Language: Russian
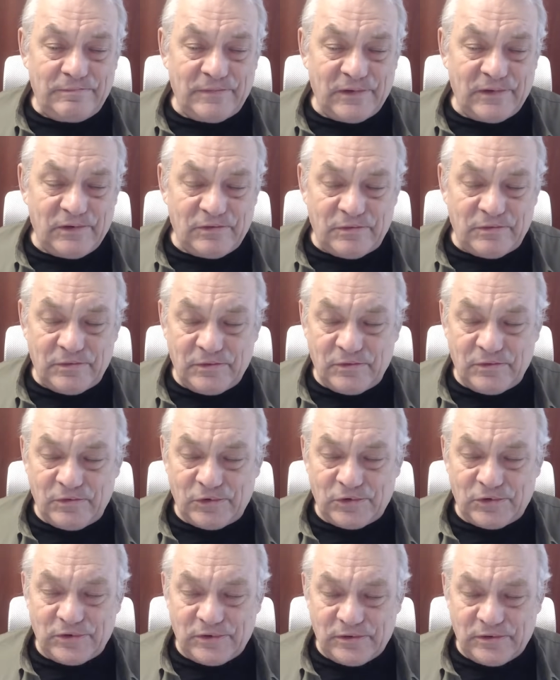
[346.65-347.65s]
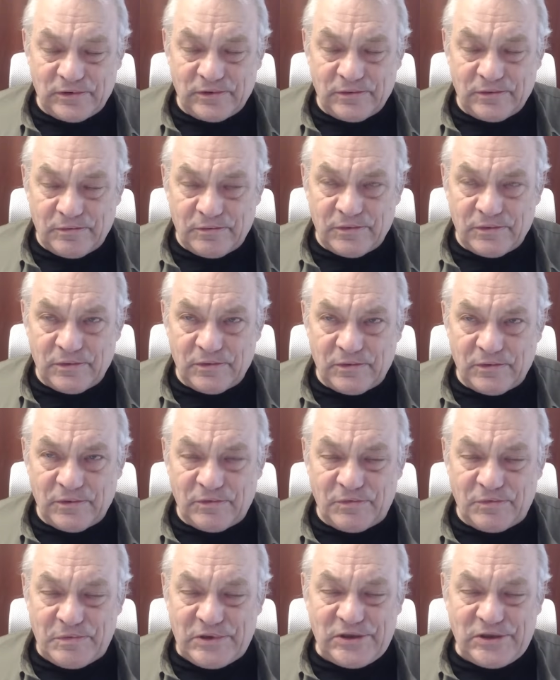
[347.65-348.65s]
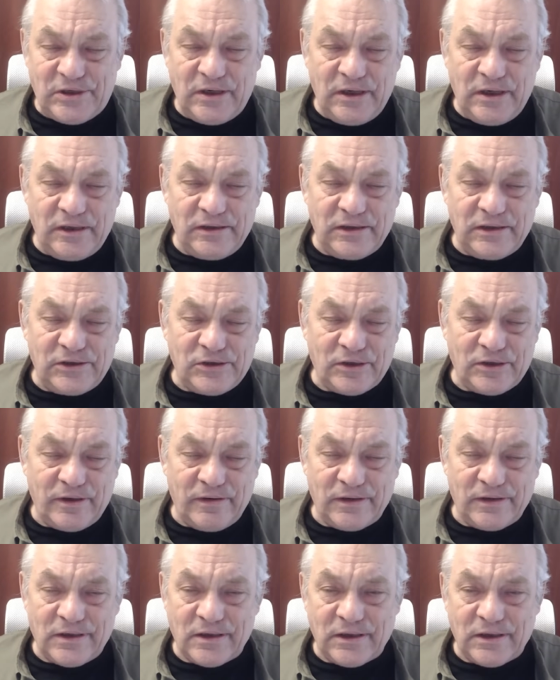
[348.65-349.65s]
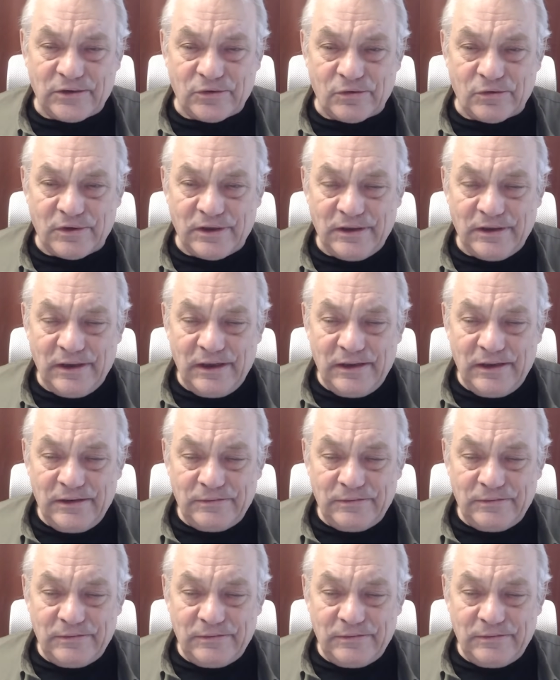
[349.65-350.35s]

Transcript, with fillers: вот э, впечатление человека, который